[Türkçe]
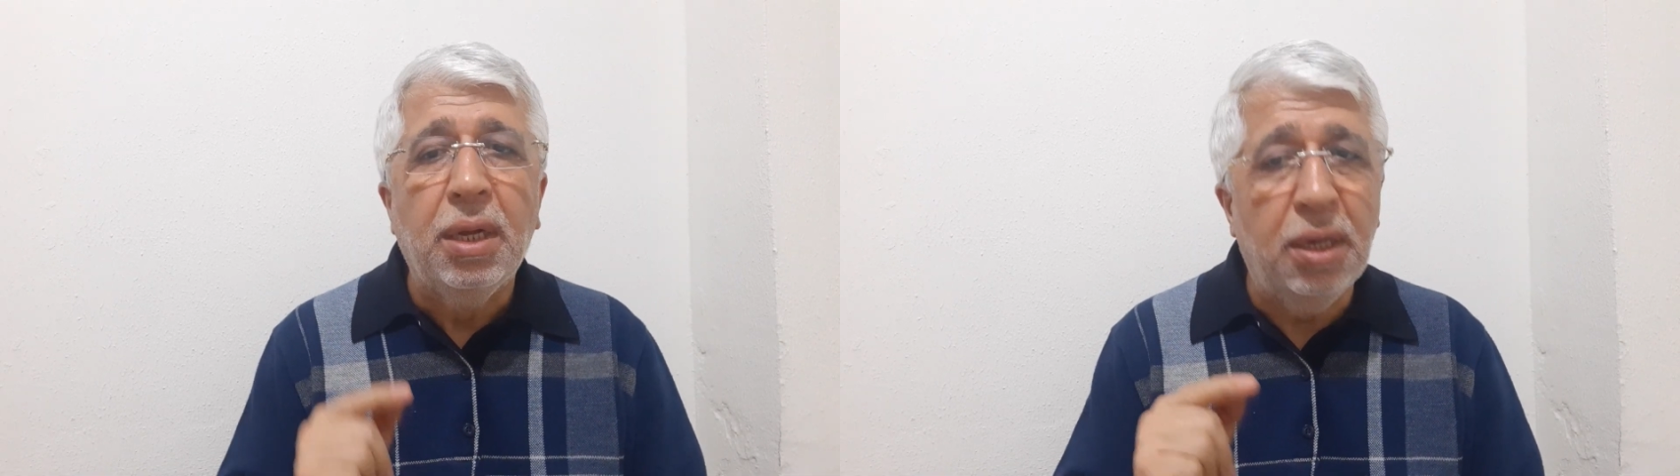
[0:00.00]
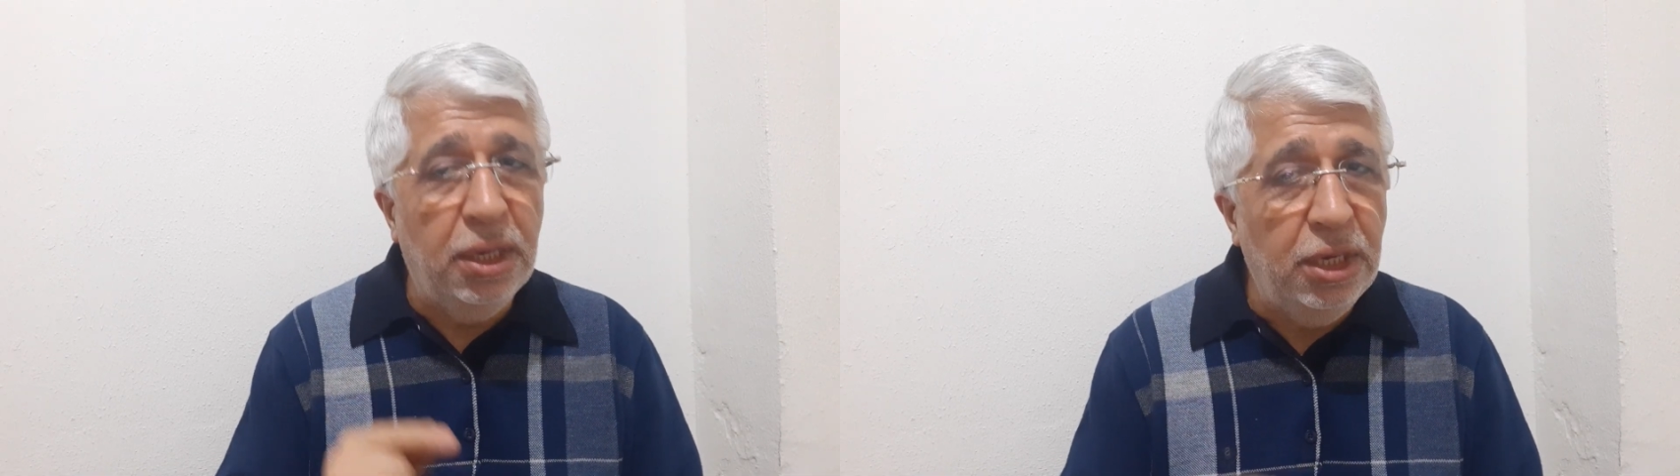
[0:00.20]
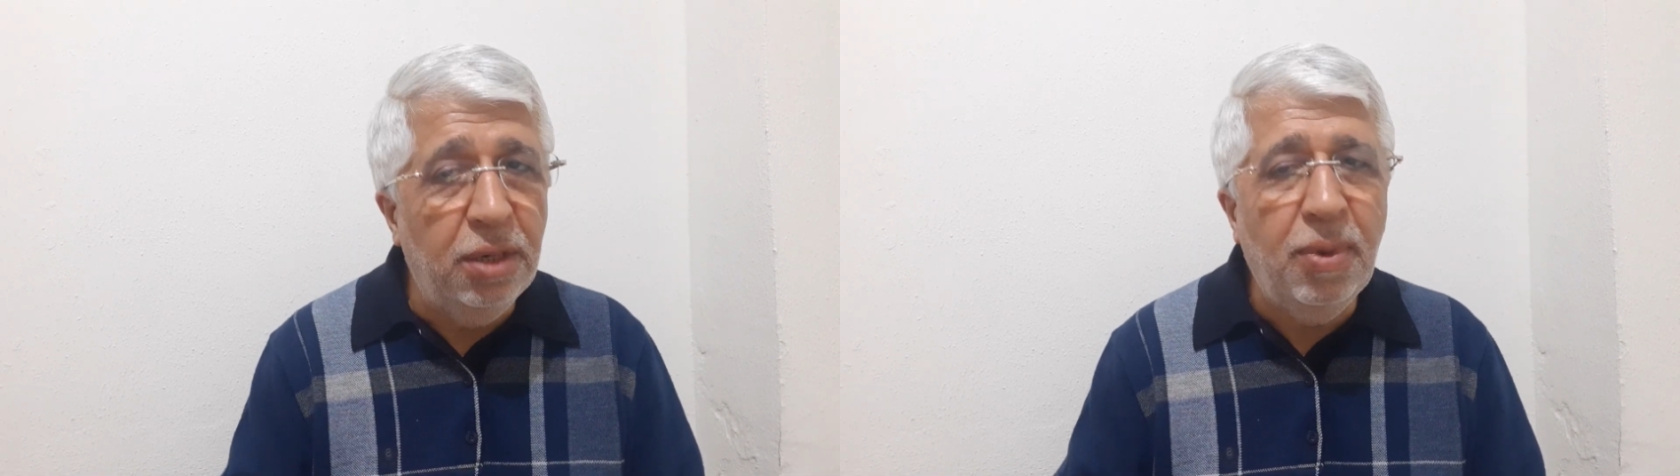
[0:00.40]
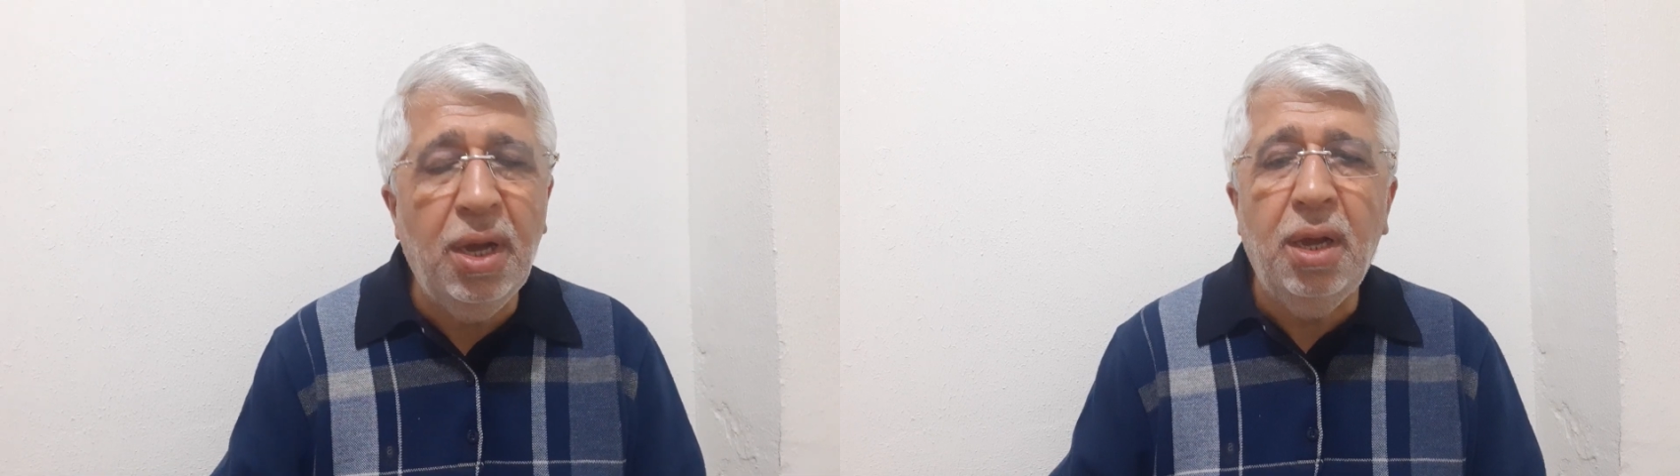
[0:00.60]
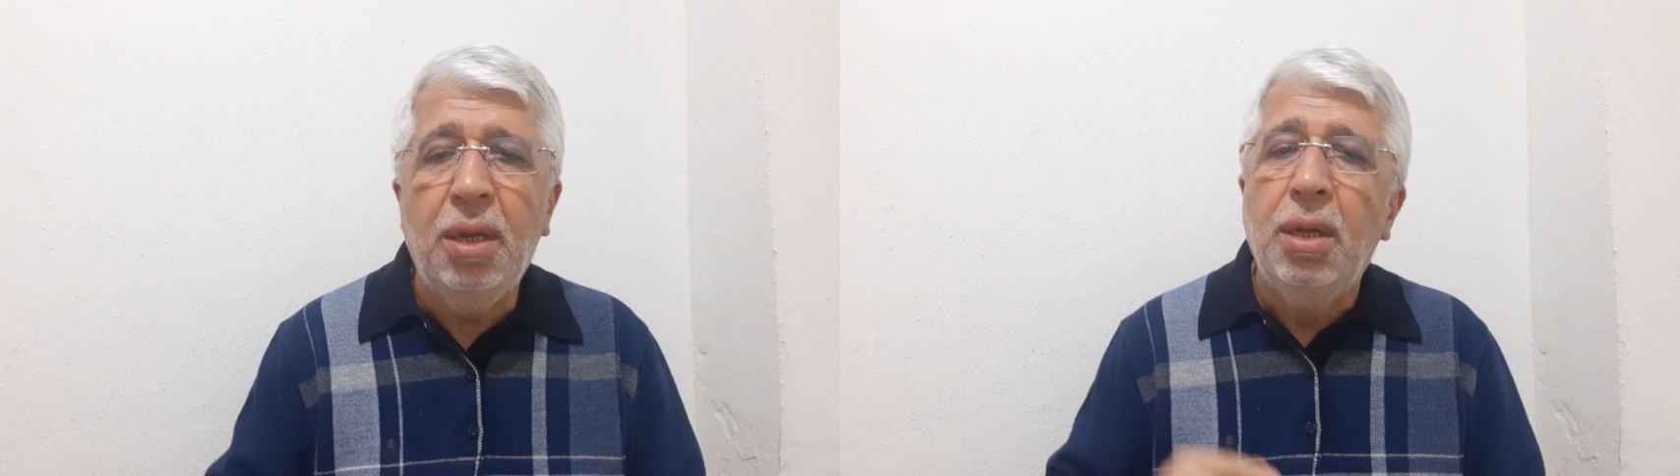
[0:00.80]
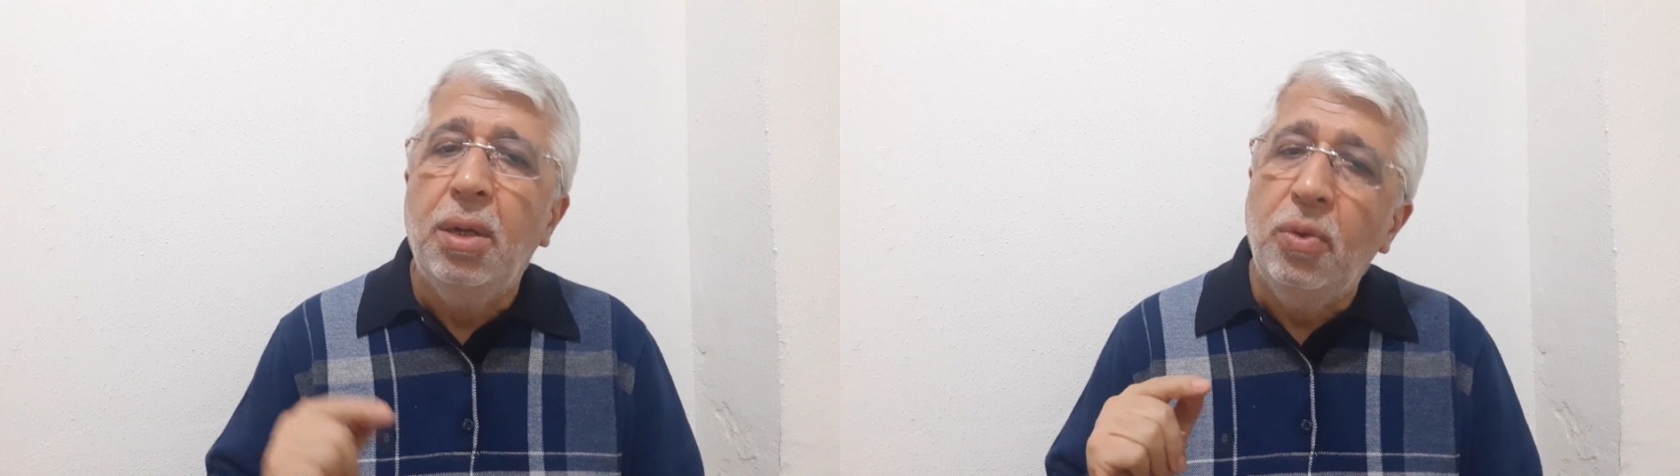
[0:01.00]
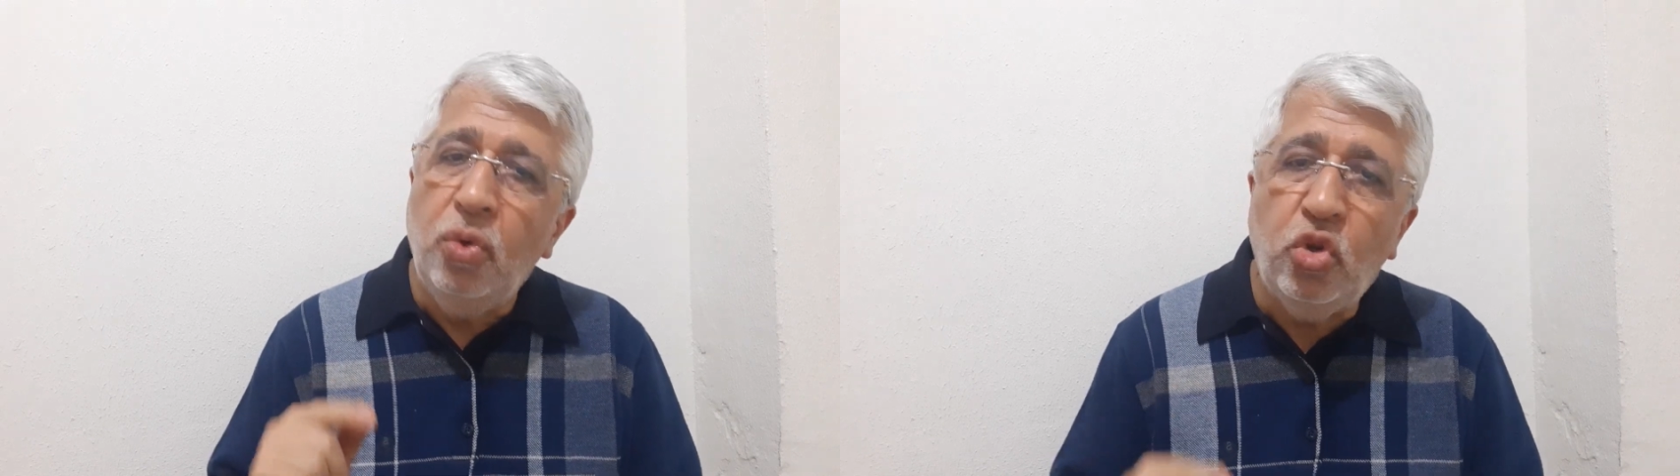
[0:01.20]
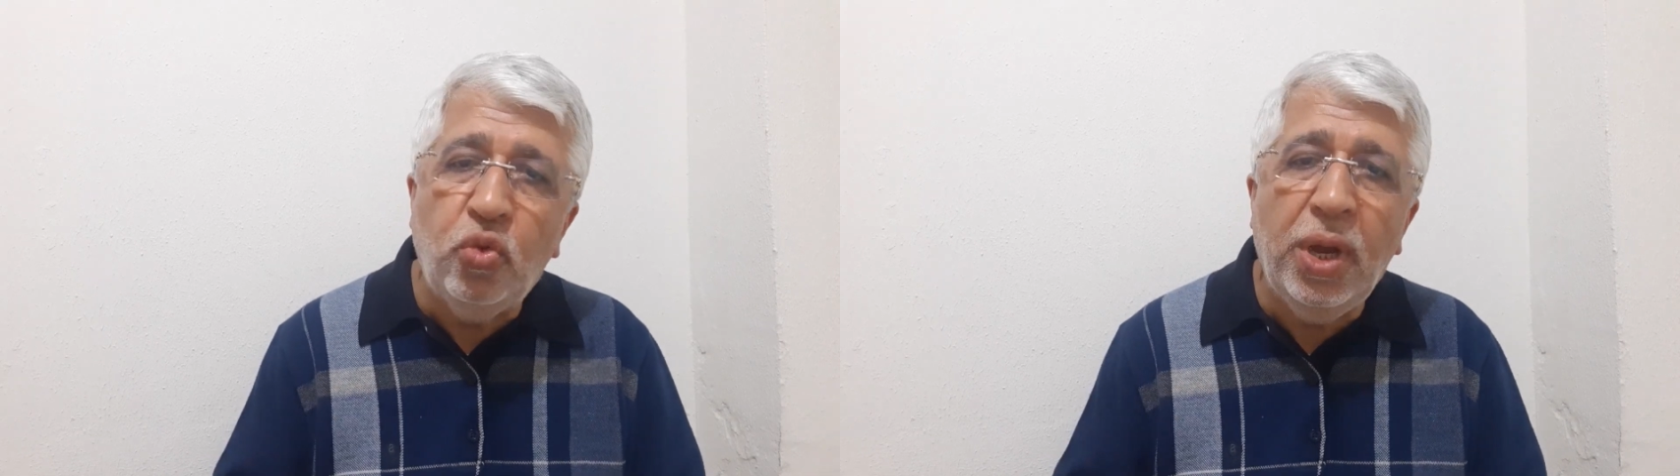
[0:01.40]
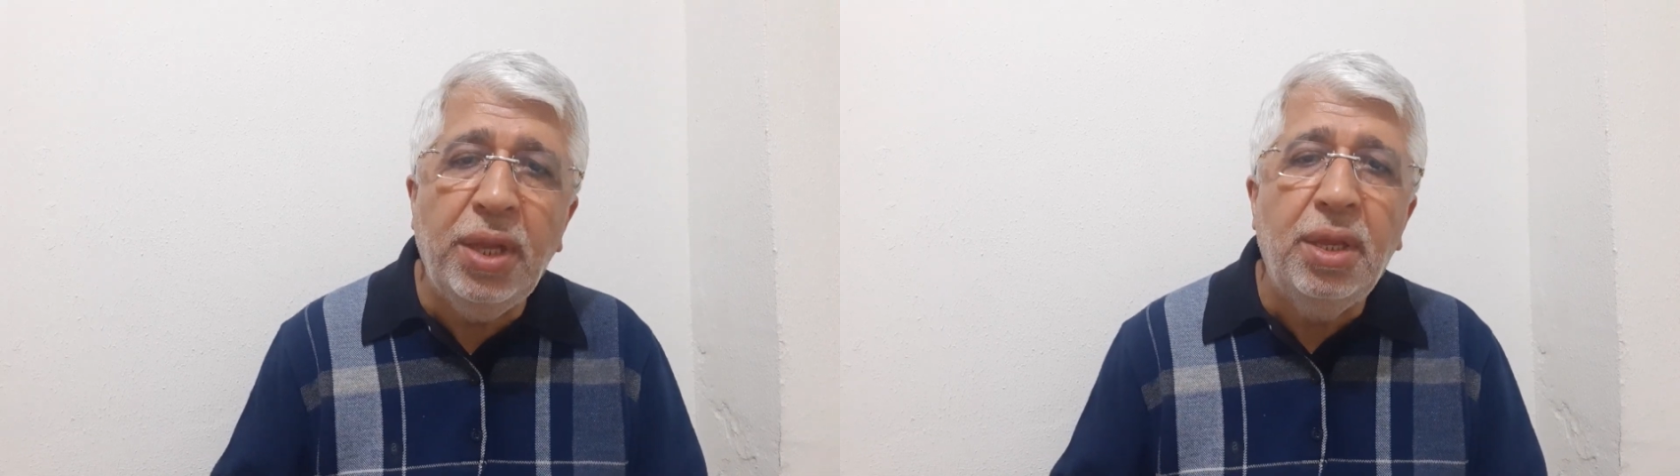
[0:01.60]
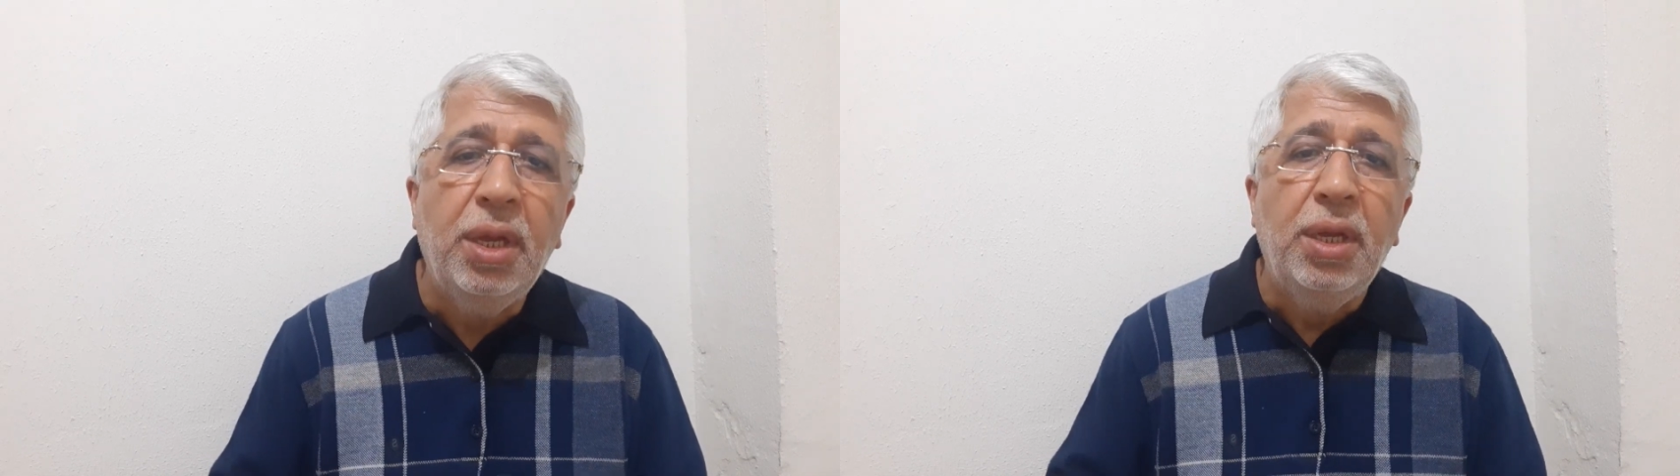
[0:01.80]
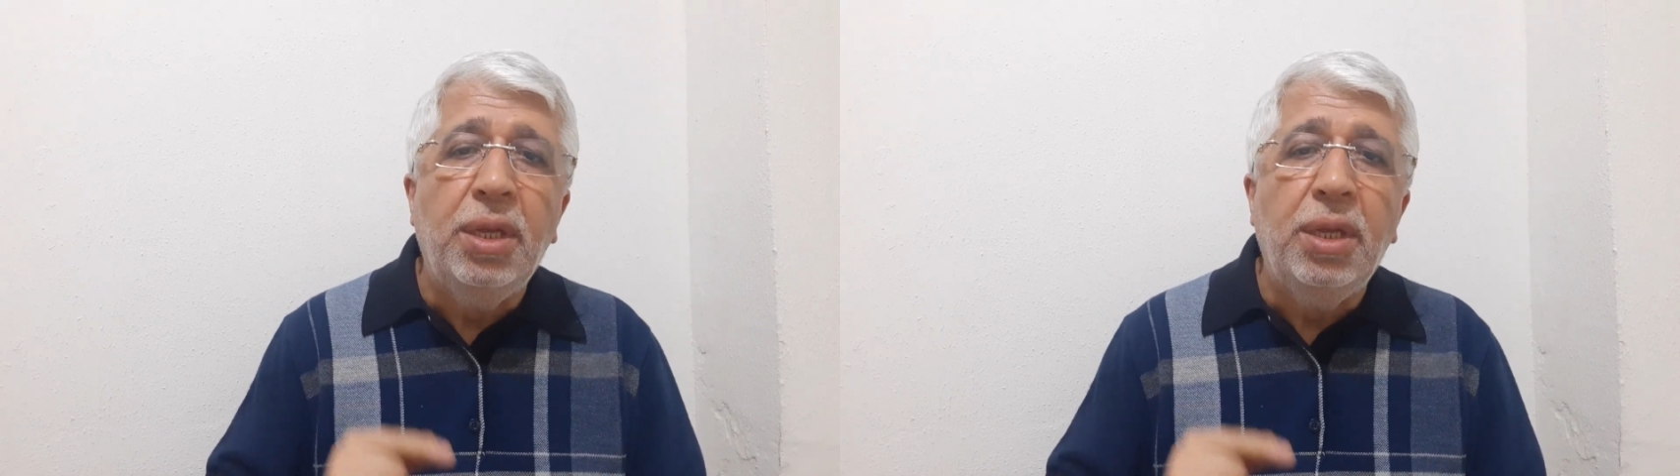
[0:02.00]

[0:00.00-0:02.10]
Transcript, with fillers: kayırma, rüşvet,